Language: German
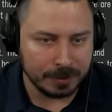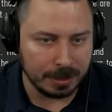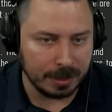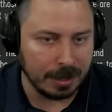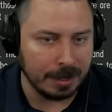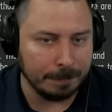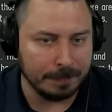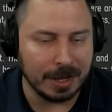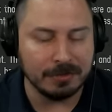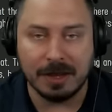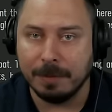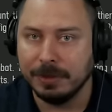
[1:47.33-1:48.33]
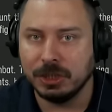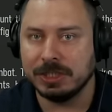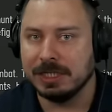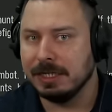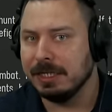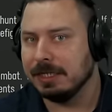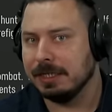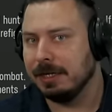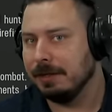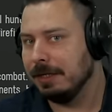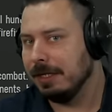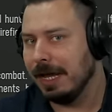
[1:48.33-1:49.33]
Um, ähm, also er mischt sich nicht
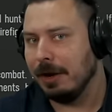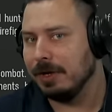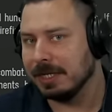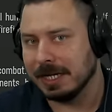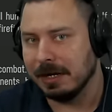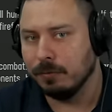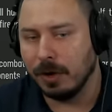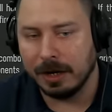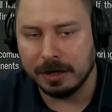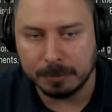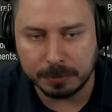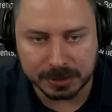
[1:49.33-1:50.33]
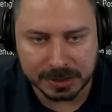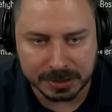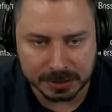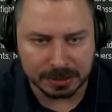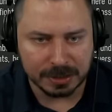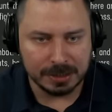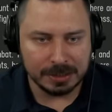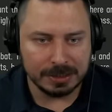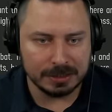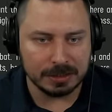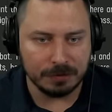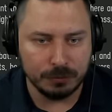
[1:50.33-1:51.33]
in, in Areas ein, wo andere Bosse sind.
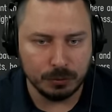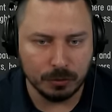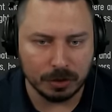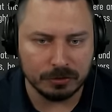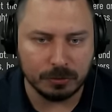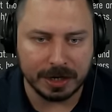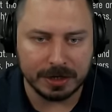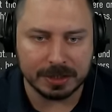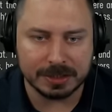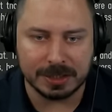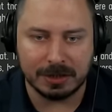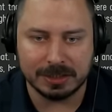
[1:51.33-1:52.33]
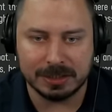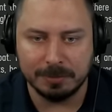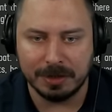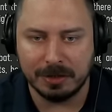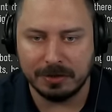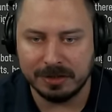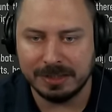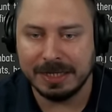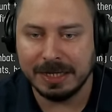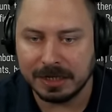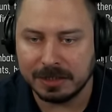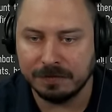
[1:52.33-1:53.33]
His view on traders are similarly
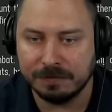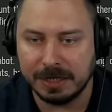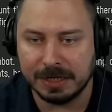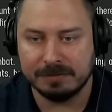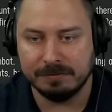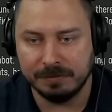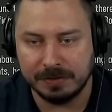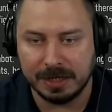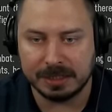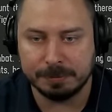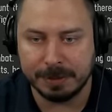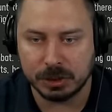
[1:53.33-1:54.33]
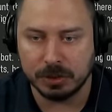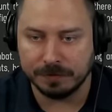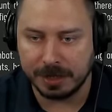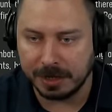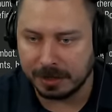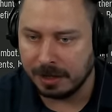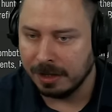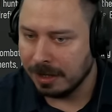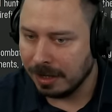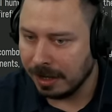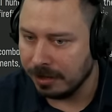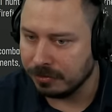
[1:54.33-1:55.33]
negative with the expectation of Jäger.
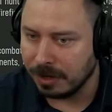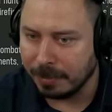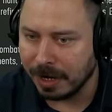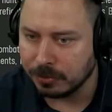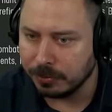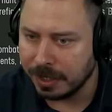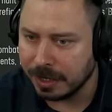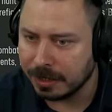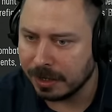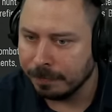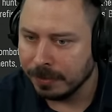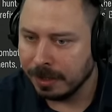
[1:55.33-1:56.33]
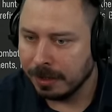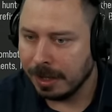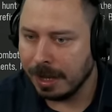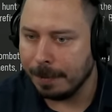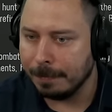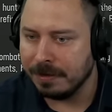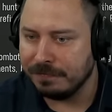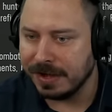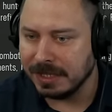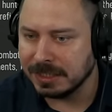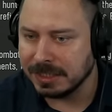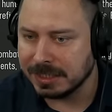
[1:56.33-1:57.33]
Also er mag nur Jäger. Um, ähm,
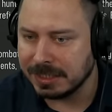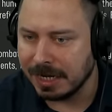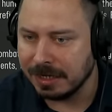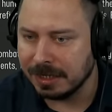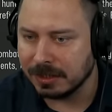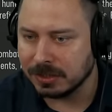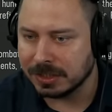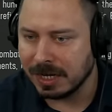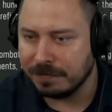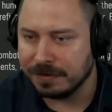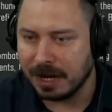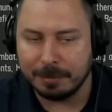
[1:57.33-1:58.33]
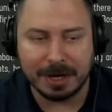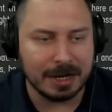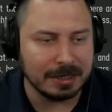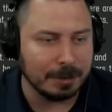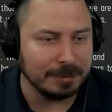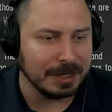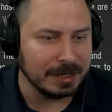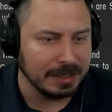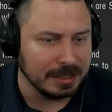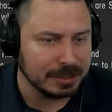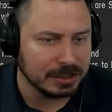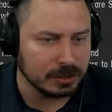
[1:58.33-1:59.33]
Fence Standing, also Scav Karma, hat damit
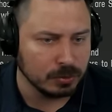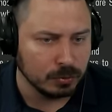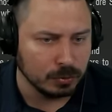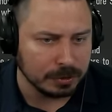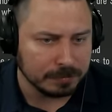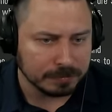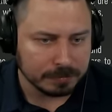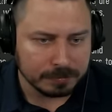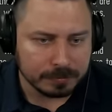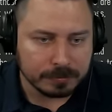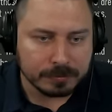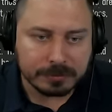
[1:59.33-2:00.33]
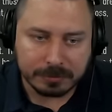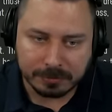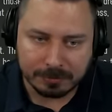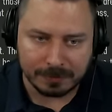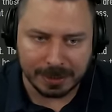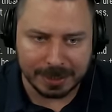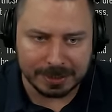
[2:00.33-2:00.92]
nichts zu tun. And